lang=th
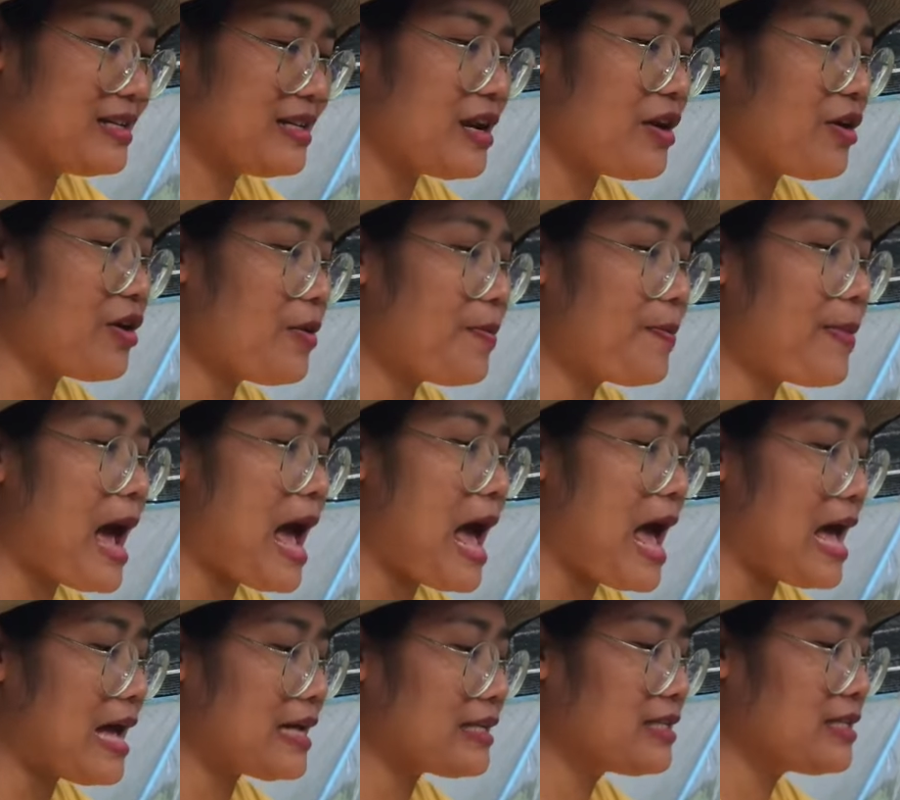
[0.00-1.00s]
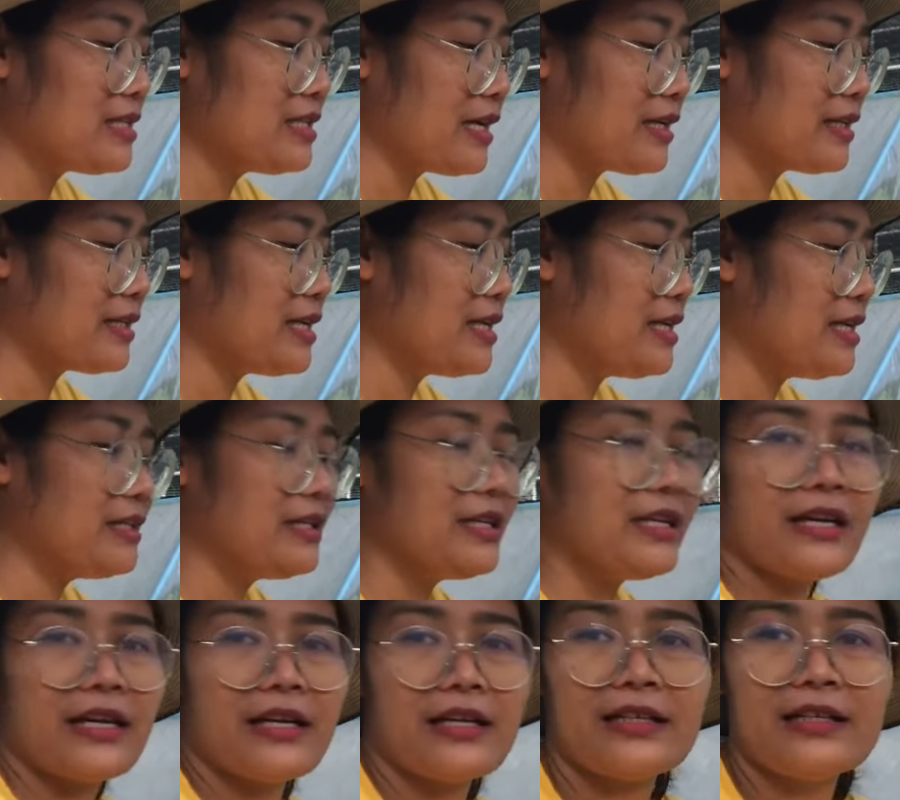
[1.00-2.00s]
เดี๋ยวเราผ่าเชือดทิ้งเล
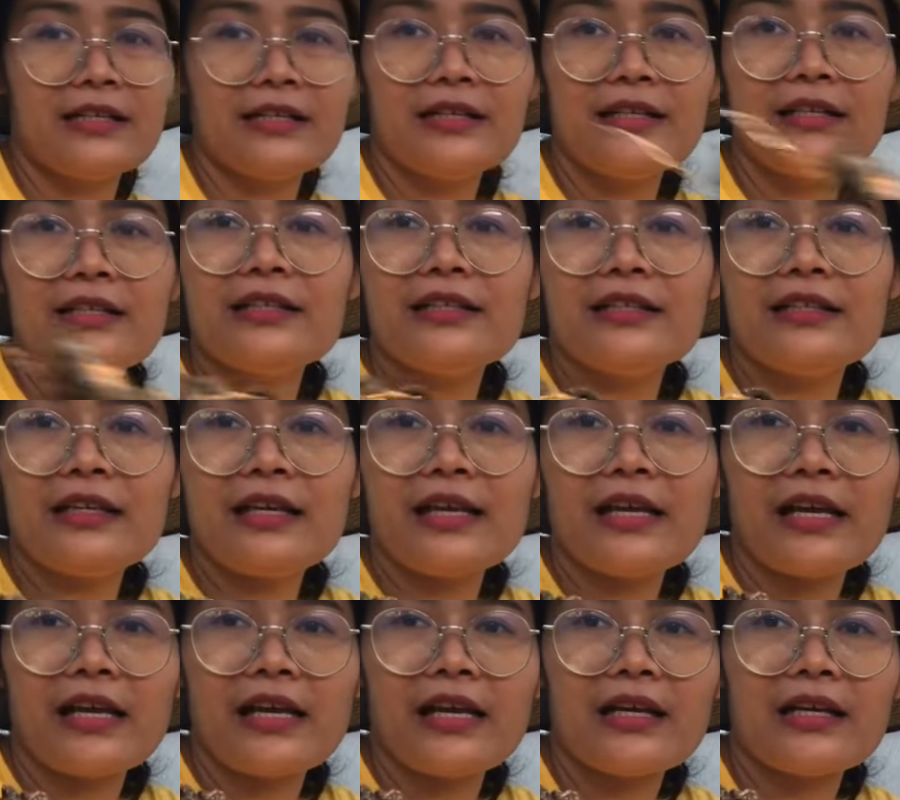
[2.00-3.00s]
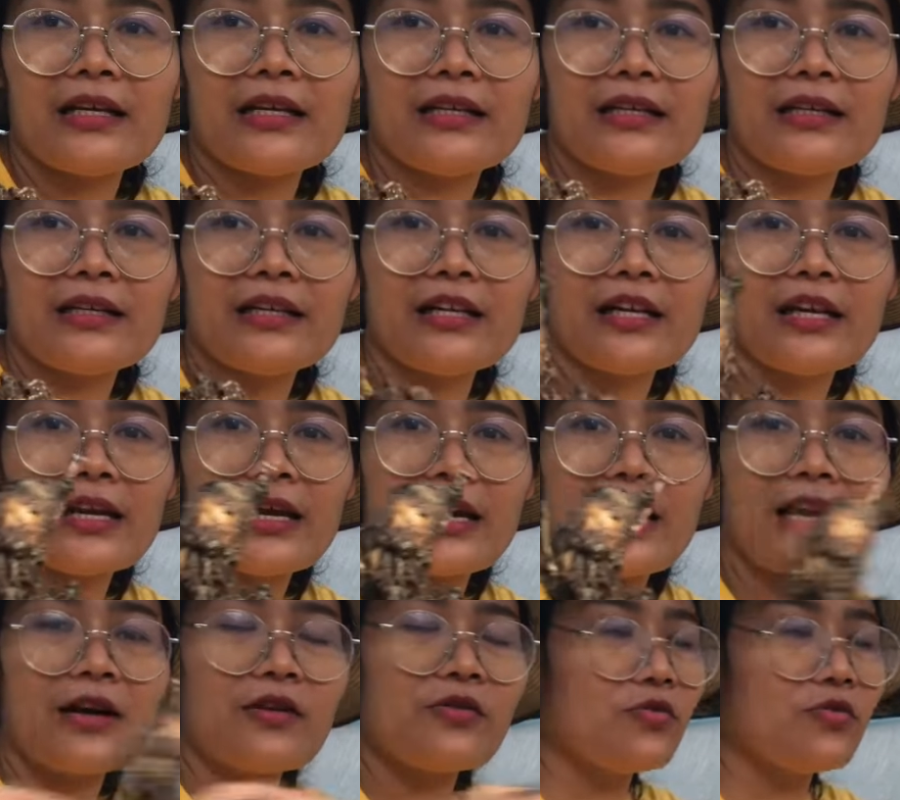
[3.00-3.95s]
ยนี่นี่นะคะ